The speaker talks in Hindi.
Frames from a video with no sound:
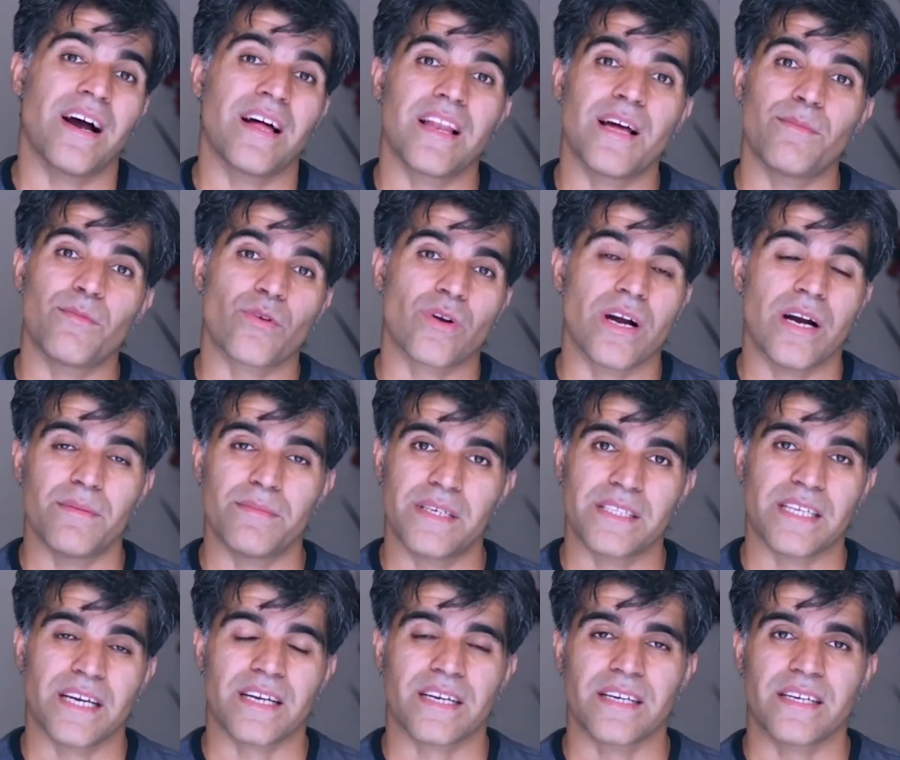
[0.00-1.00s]
आला मुकाम
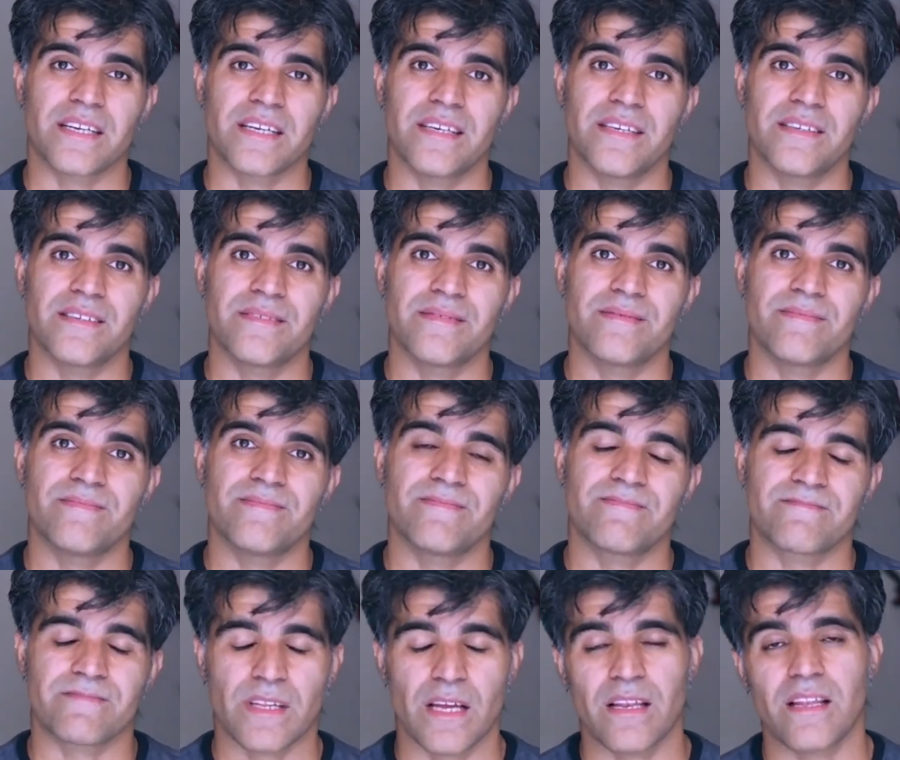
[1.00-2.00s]
अदा
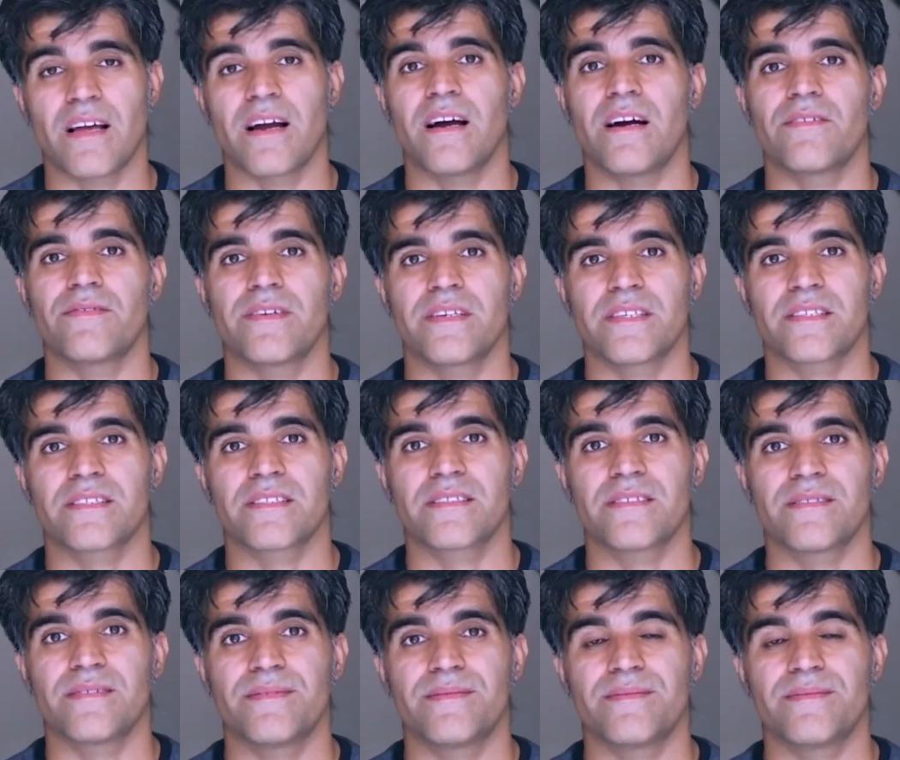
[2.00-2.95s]
करें अल्लाह हाफिज़